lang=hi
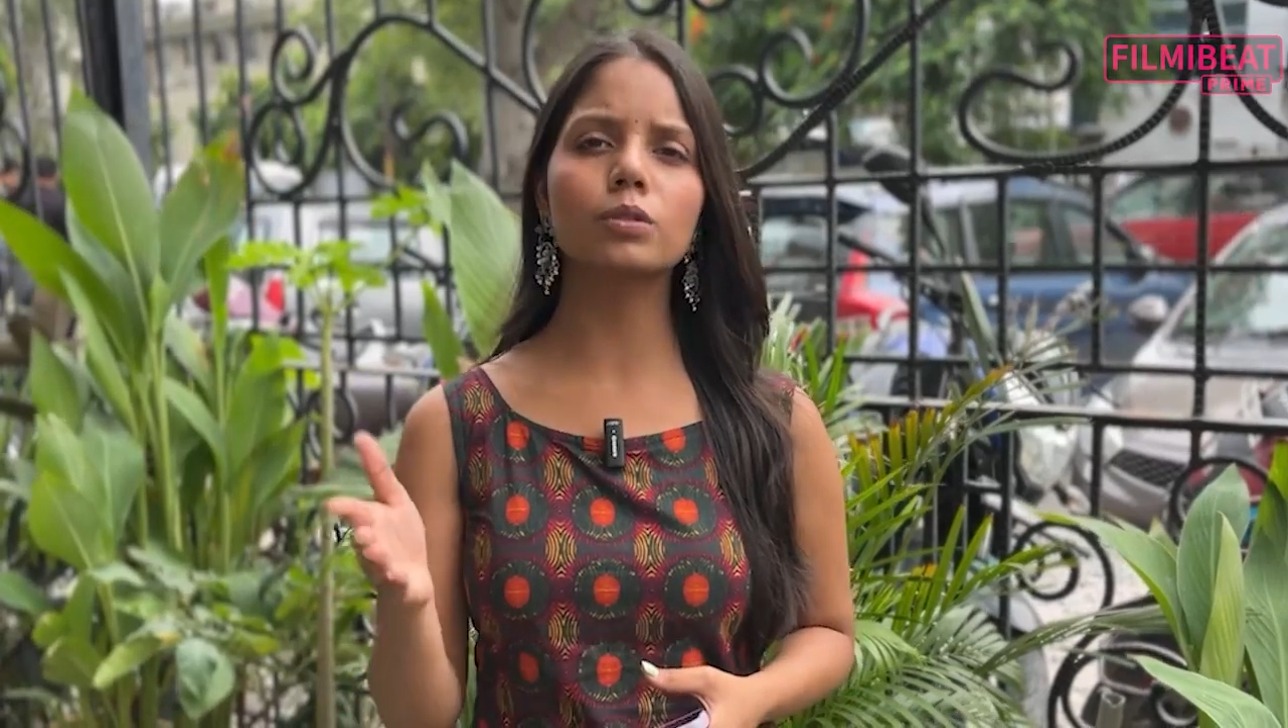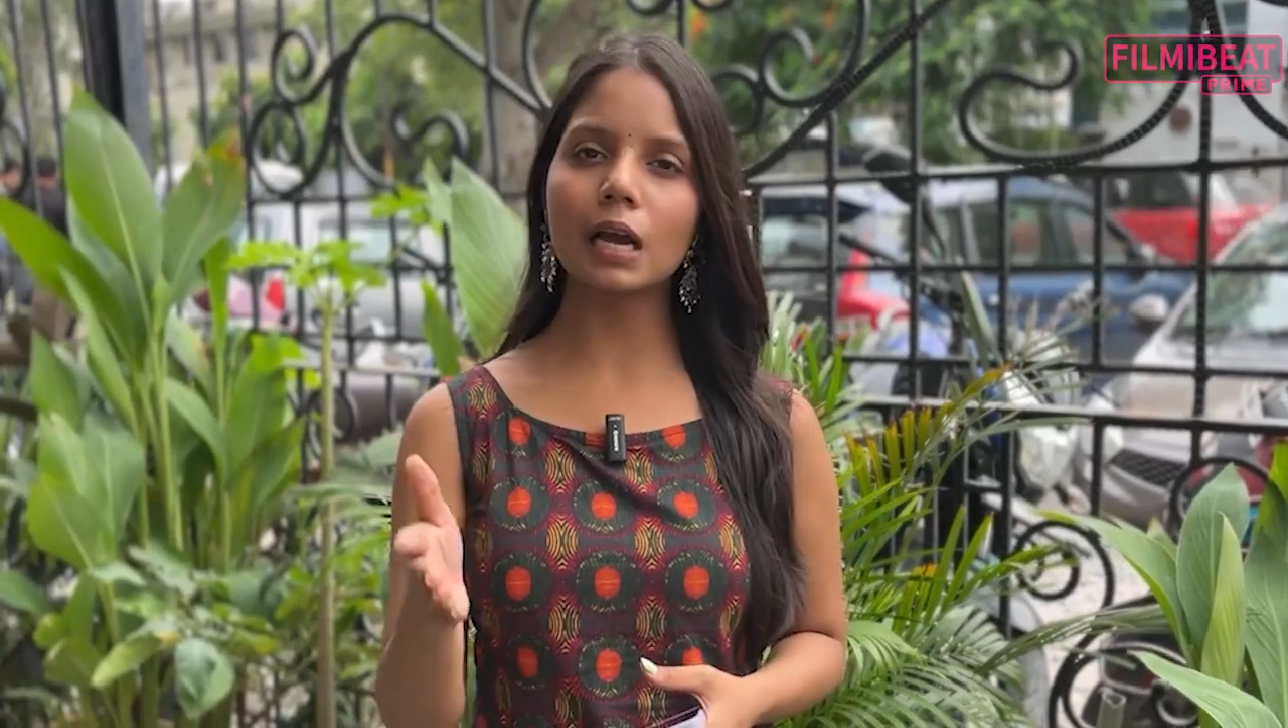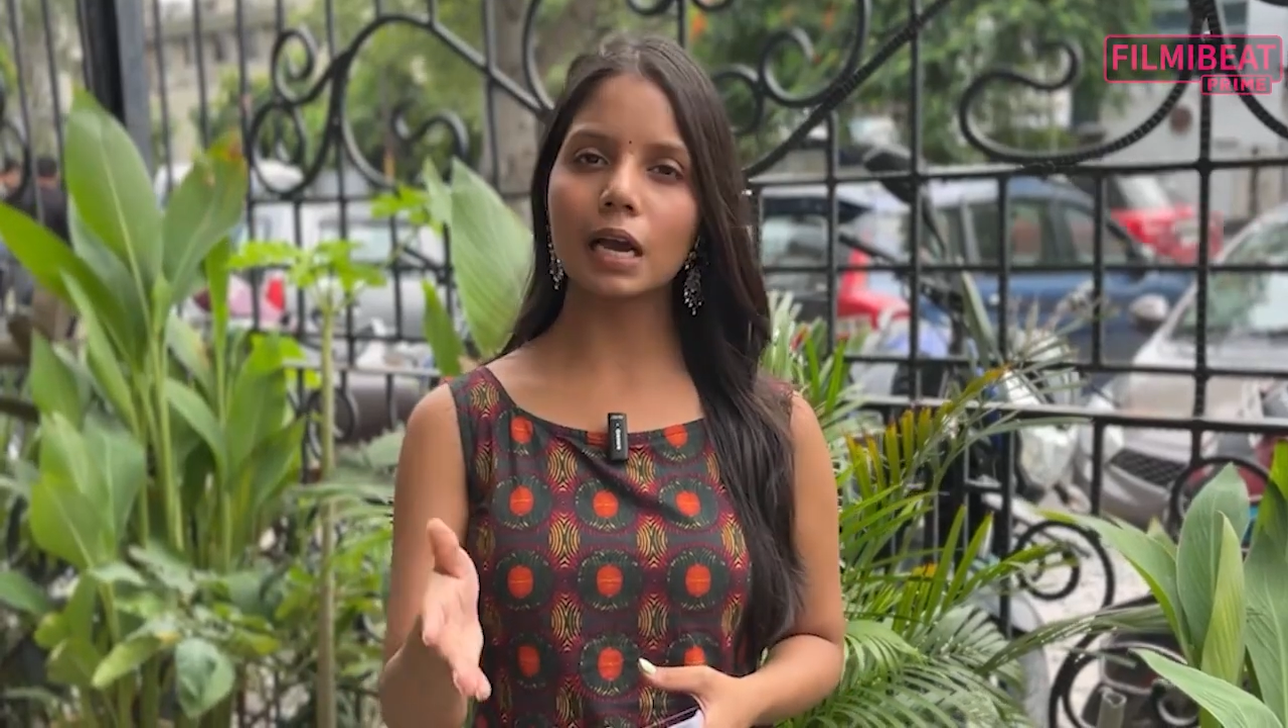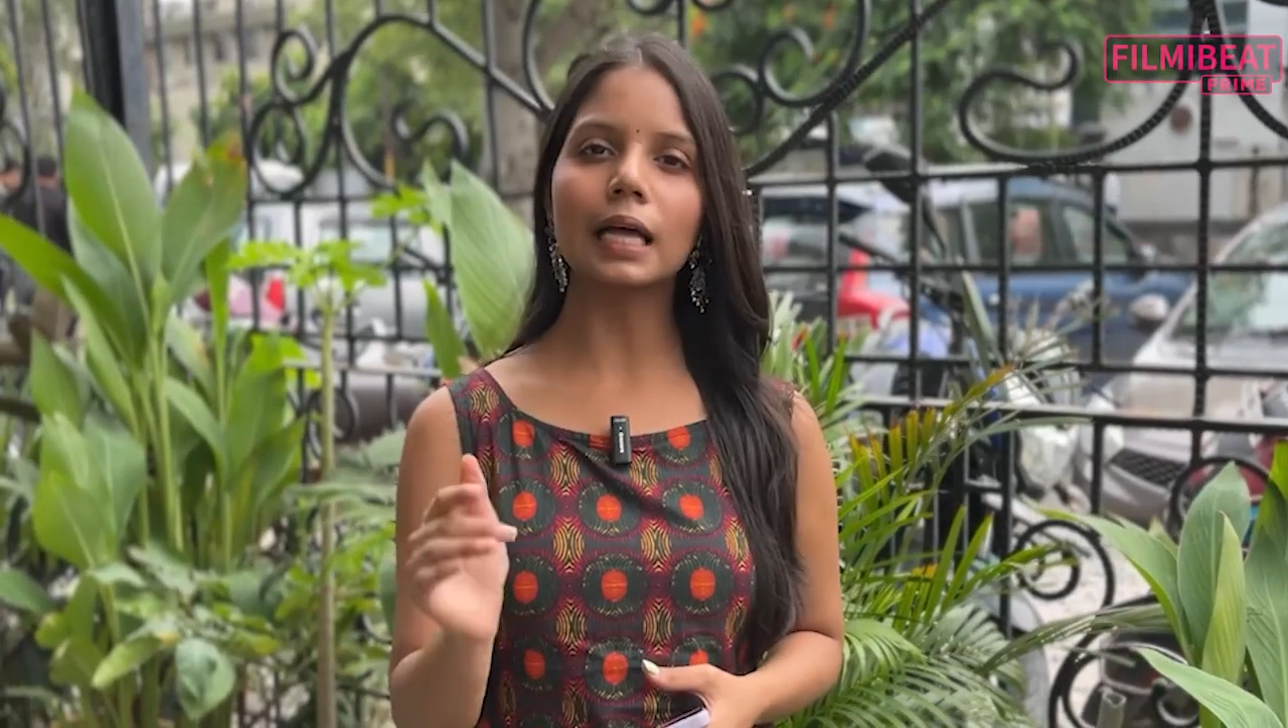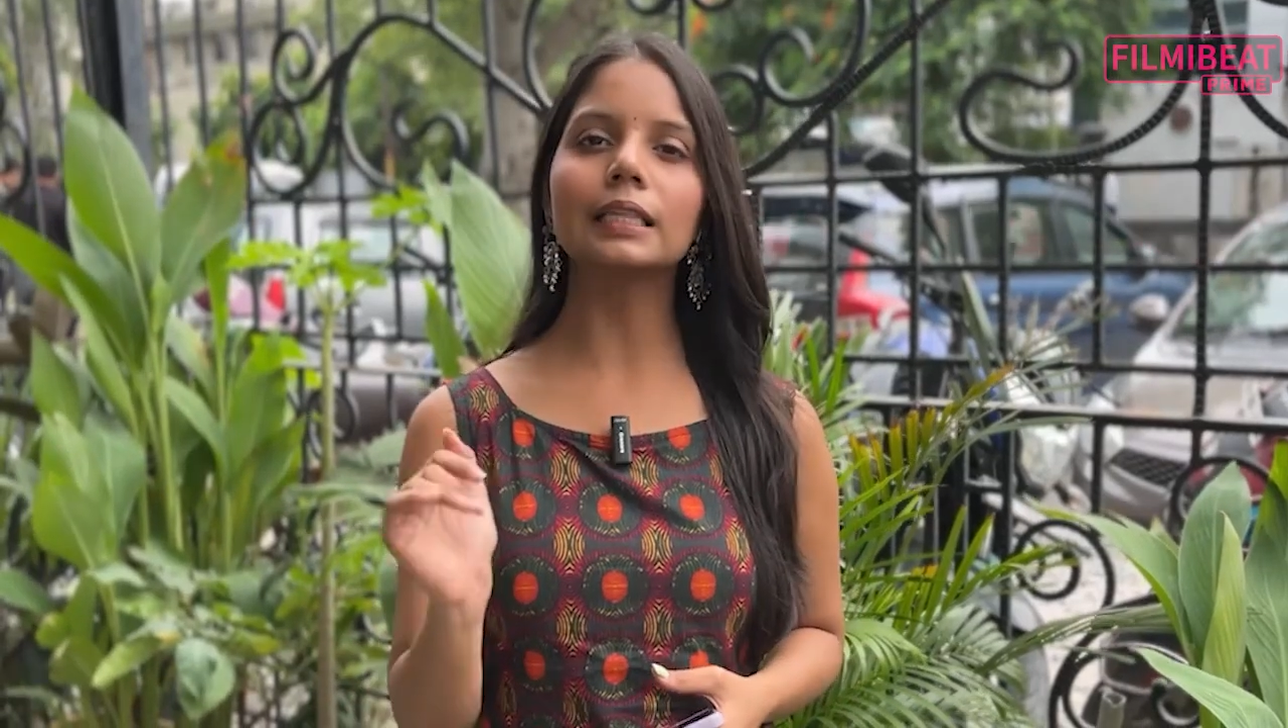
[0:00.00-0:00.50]

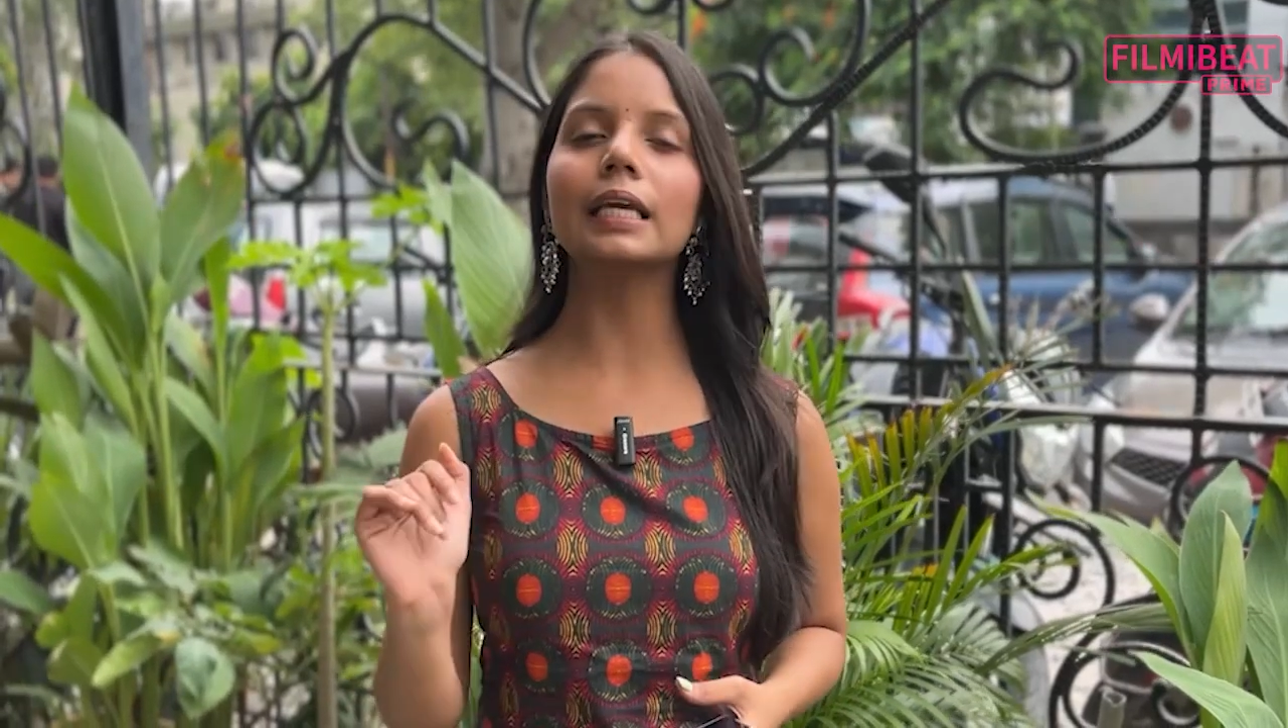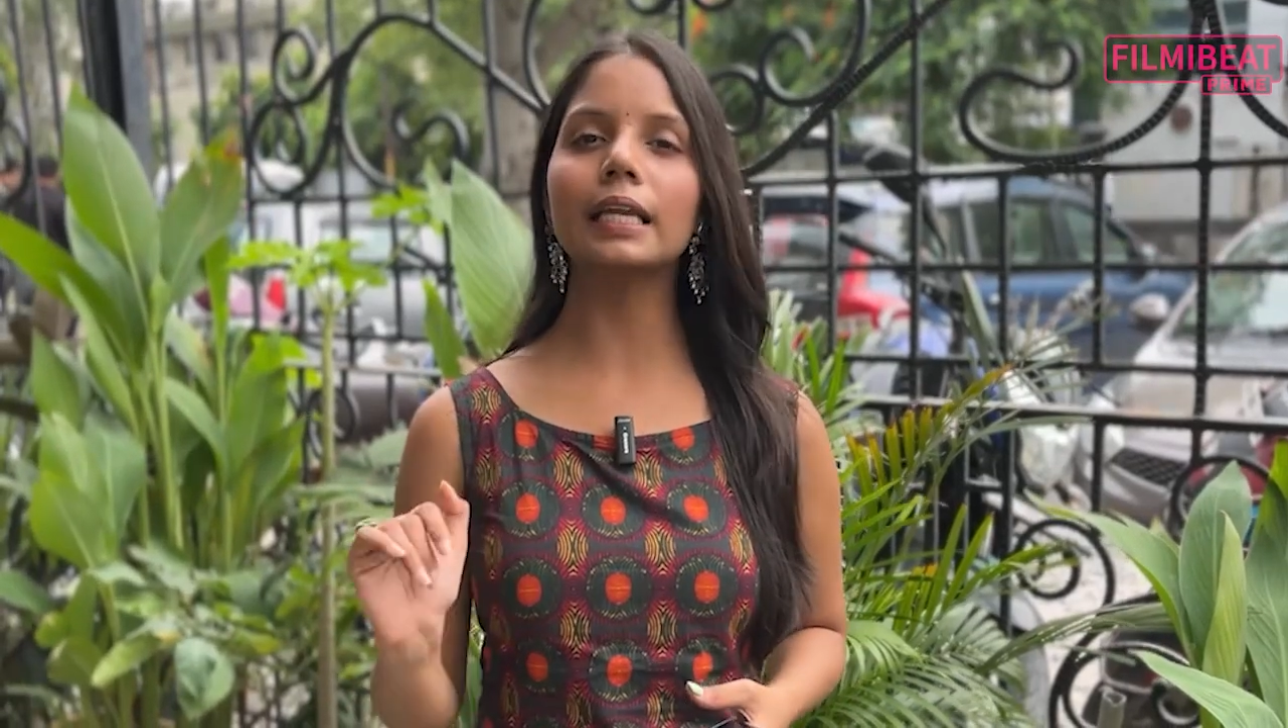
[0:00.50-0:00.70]
उसका खाता